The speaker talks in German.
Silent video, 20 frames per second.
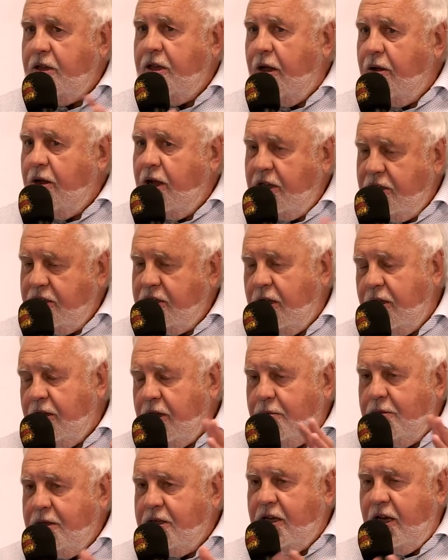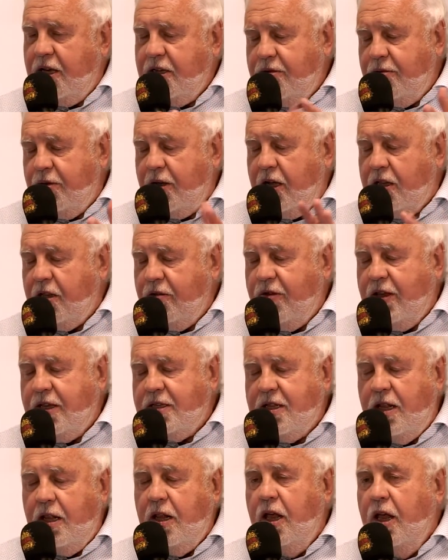da hat es damals geheißen, war gerade der
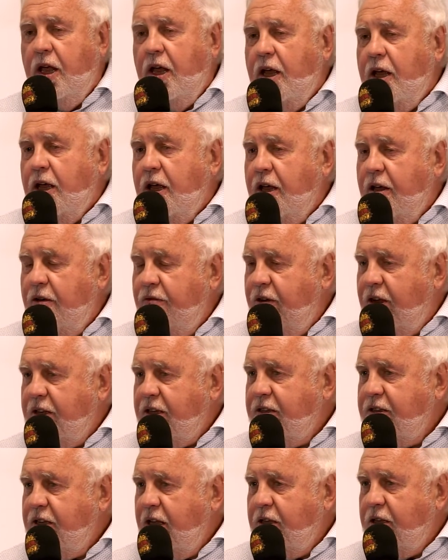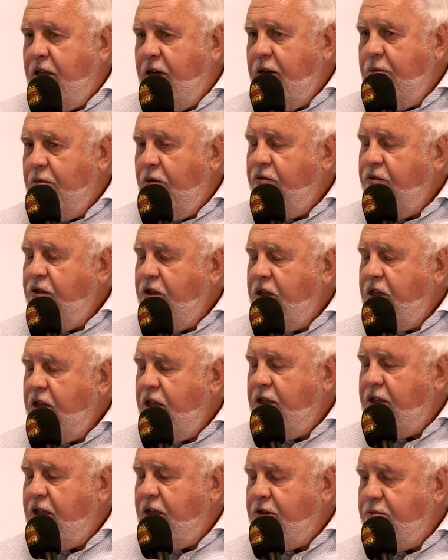Wechsel, äh, war das dann immer
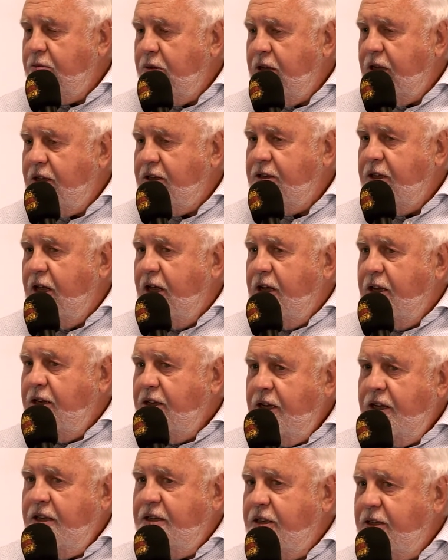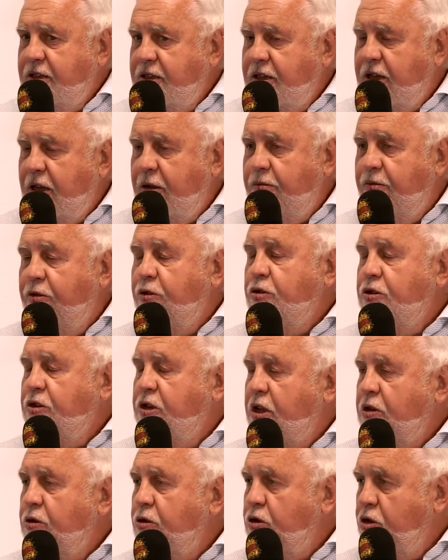wichtig, dass man jetzt dieses äh, Pfund
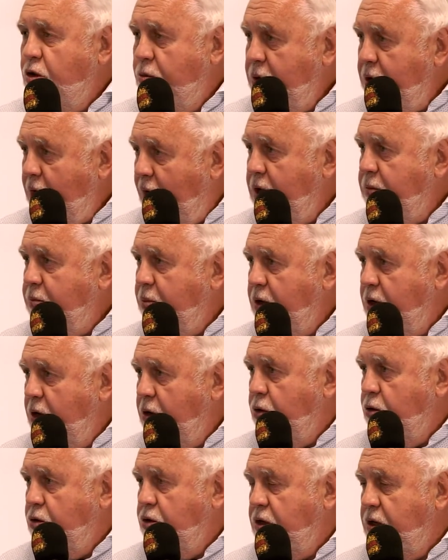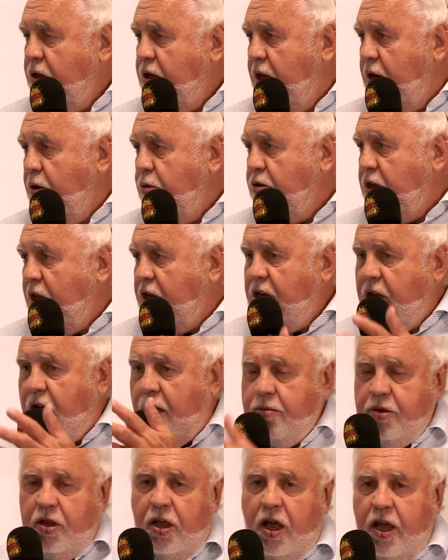natürlich noch mit reinbringen konnte. Gell? Und dann
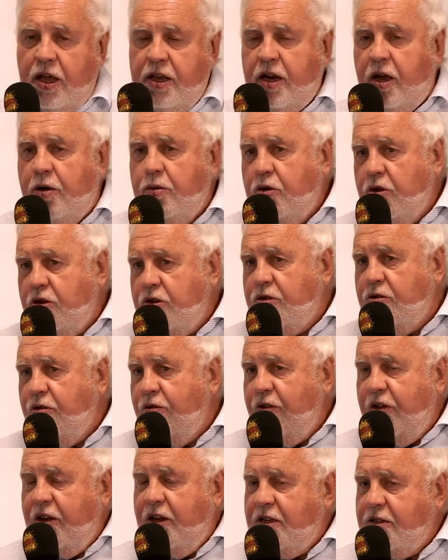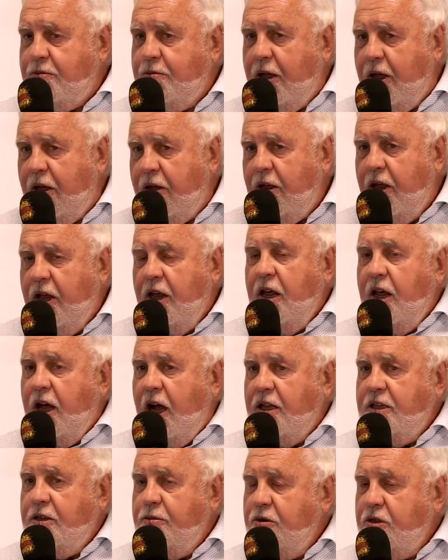kam die Reihen auch noch zu vieles mehr.
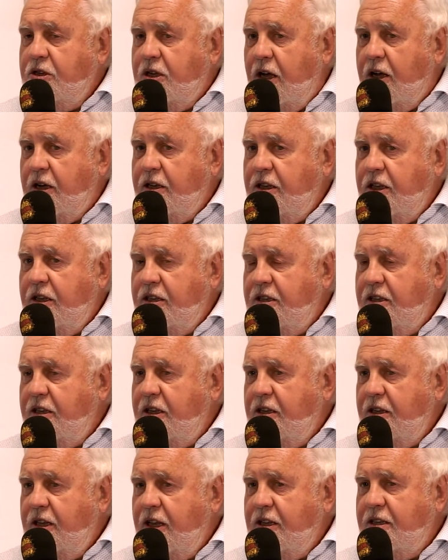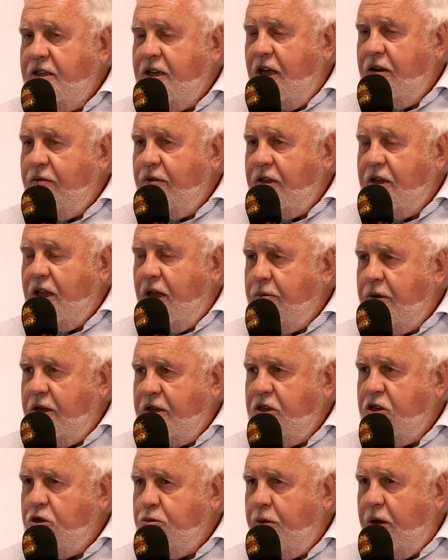Also ich muss sagen, die, die Zeit war
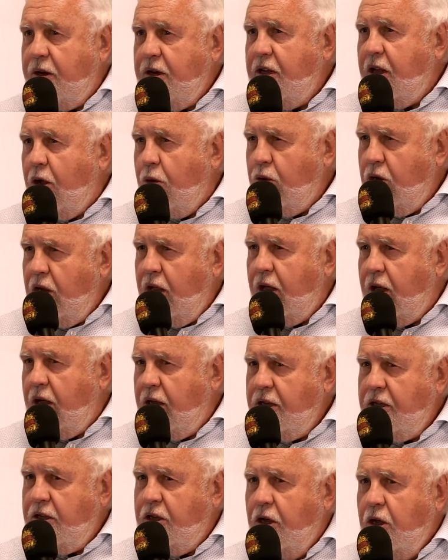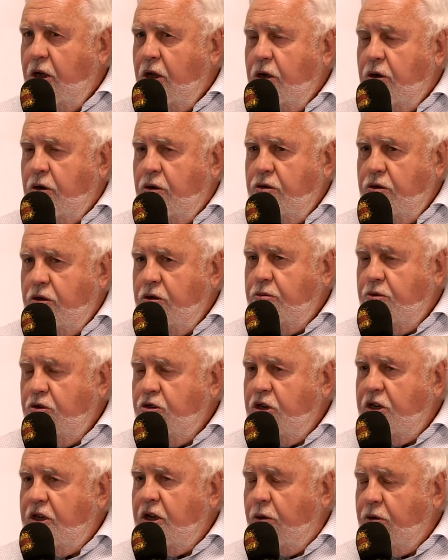dermaßen spannend, auch lehrreich. Und du
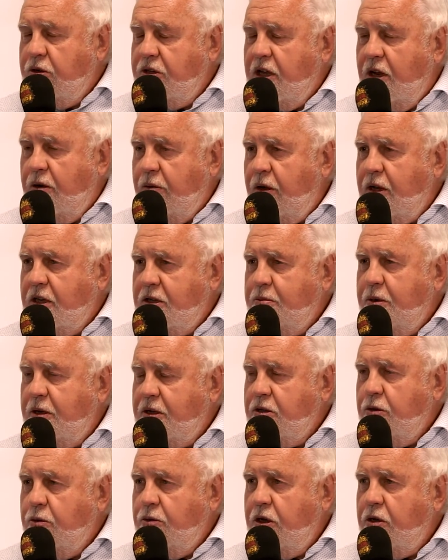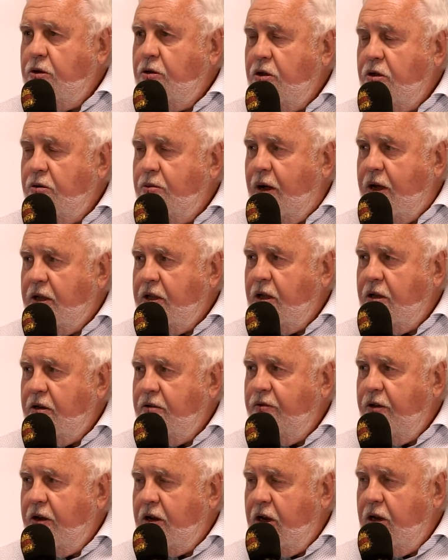musst dich auch selber als Person natürlich
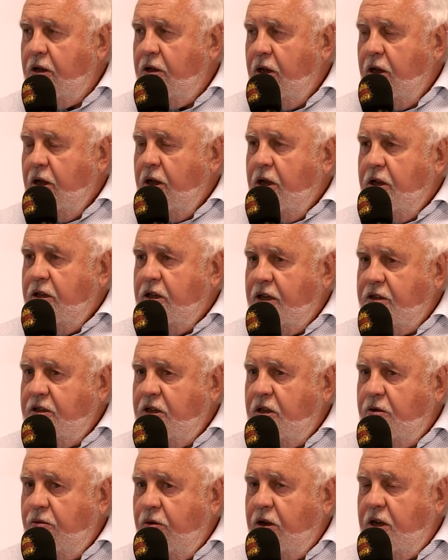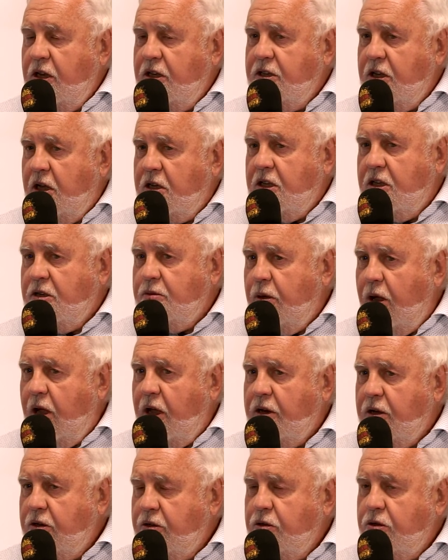weiterentwickeln, dass ich wirklich sage, das war
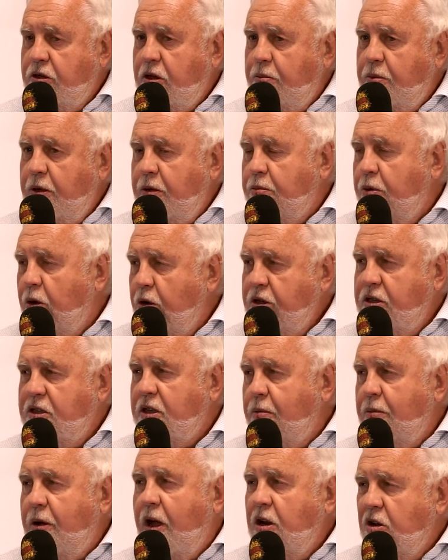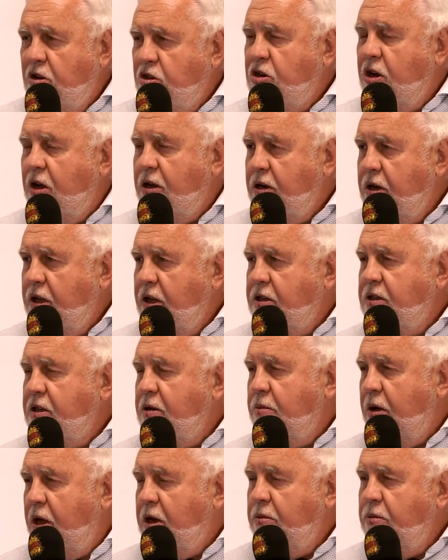einer so der Big Points, der Meilensteine jetzt
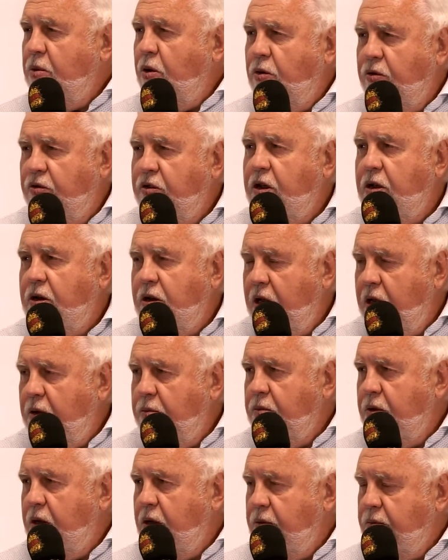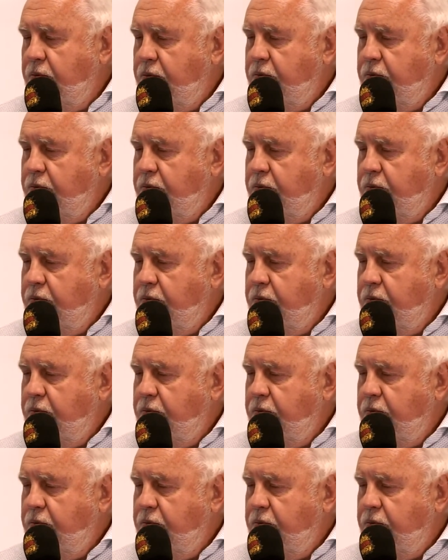in meinem beruflichen Leben. Gell?